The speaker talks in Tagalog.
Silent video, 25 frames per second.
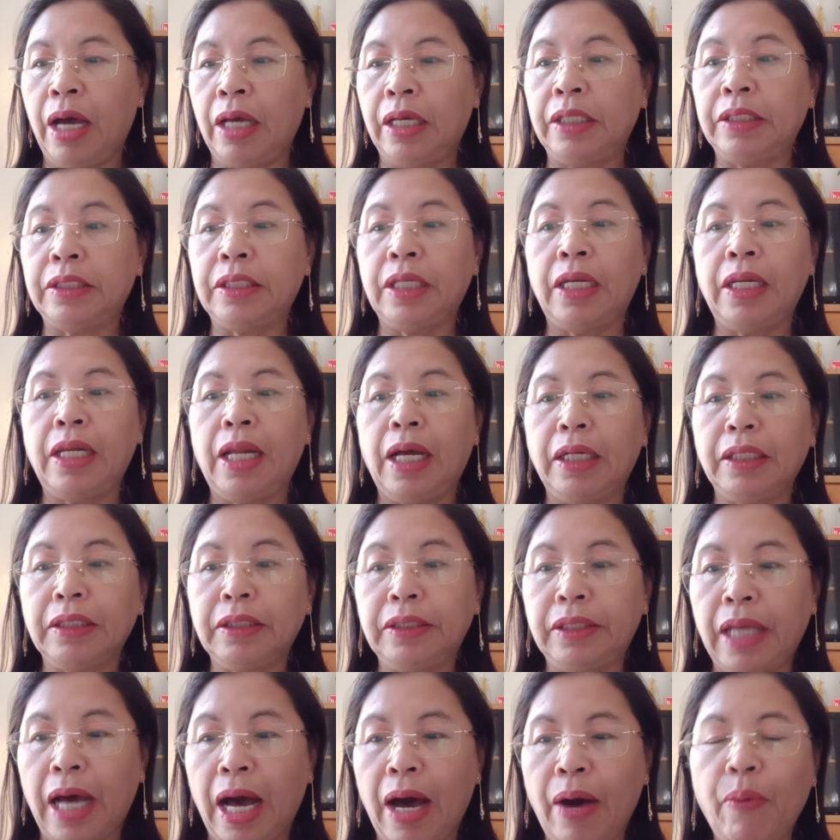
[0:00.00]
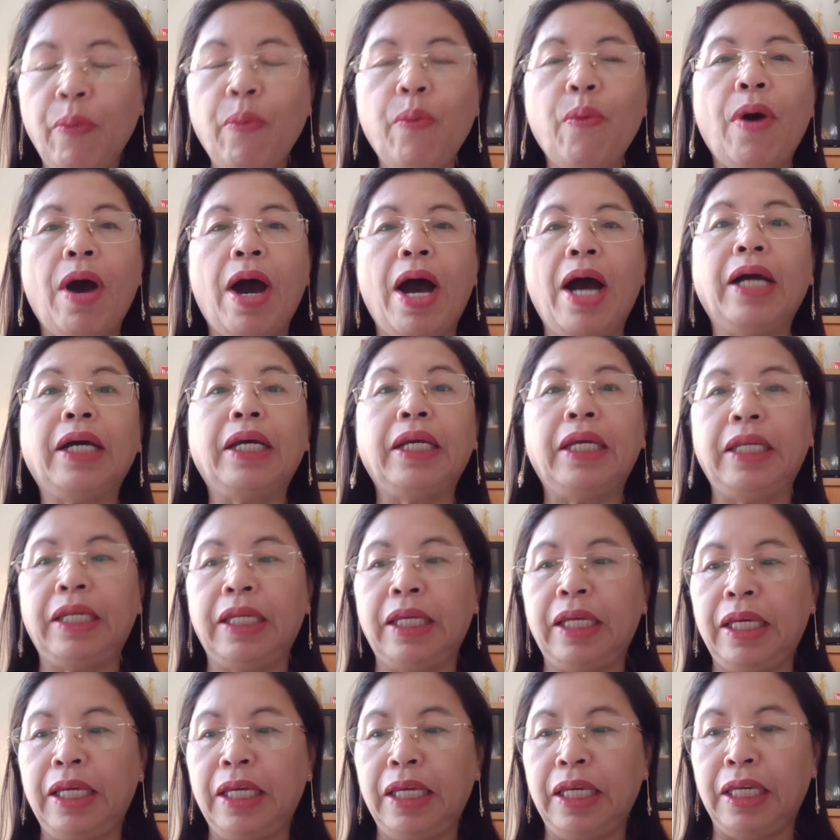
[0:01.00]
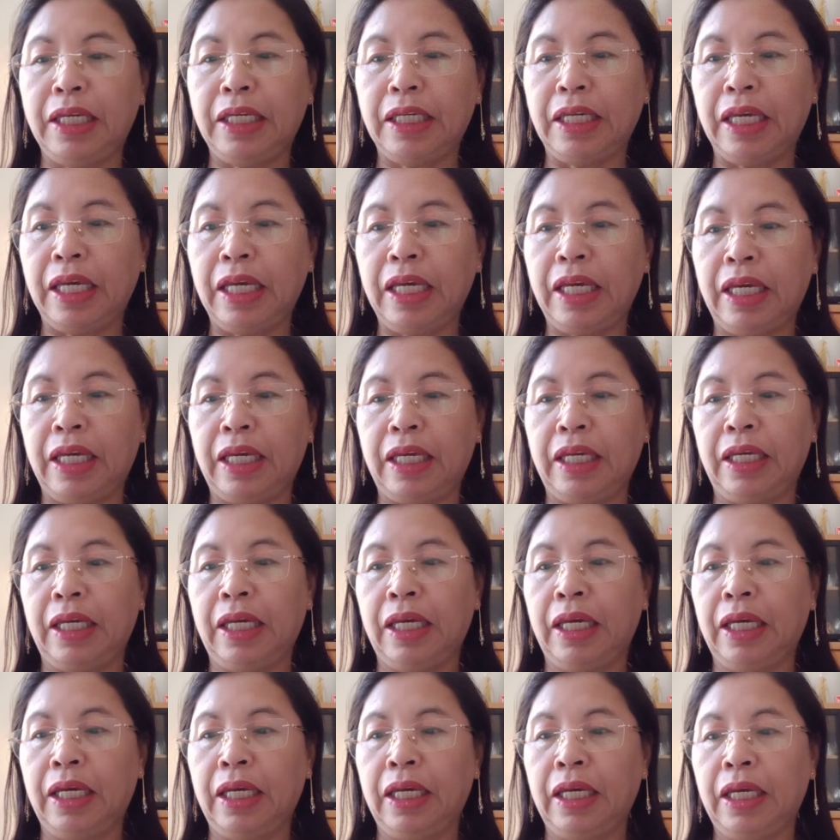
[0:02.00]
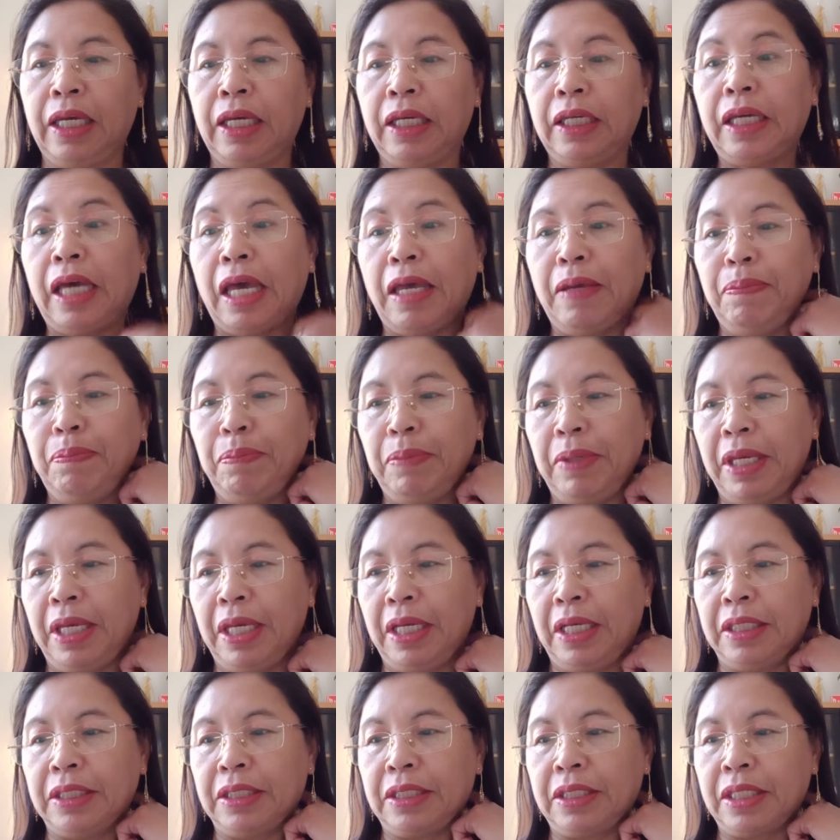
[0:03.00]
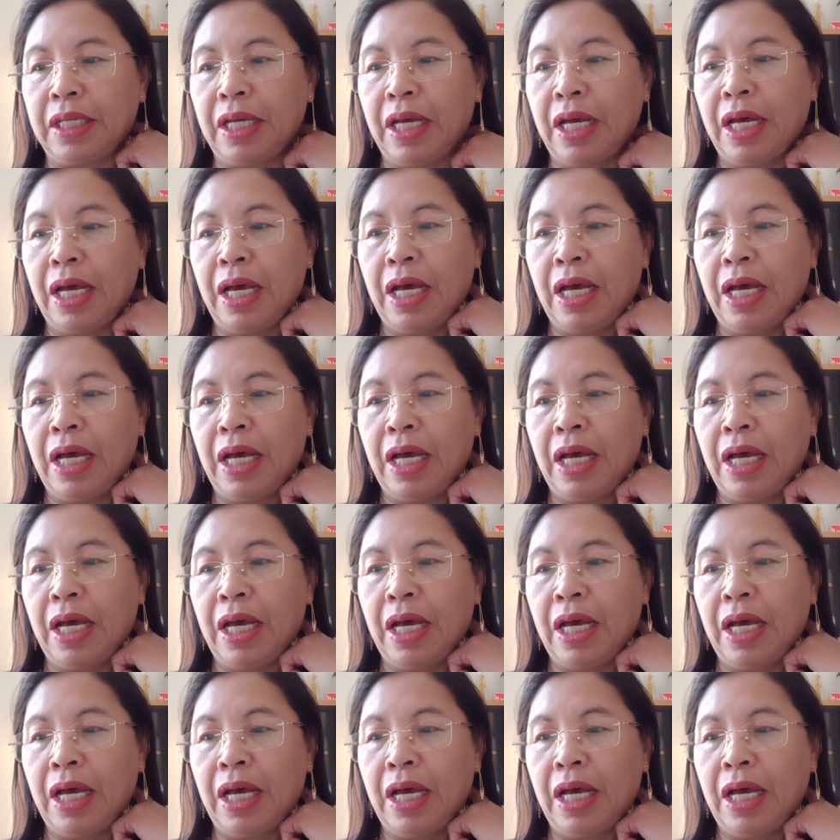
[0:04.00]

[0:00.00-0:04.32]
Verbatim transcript: isa lang daw ang hinihingi kay Mix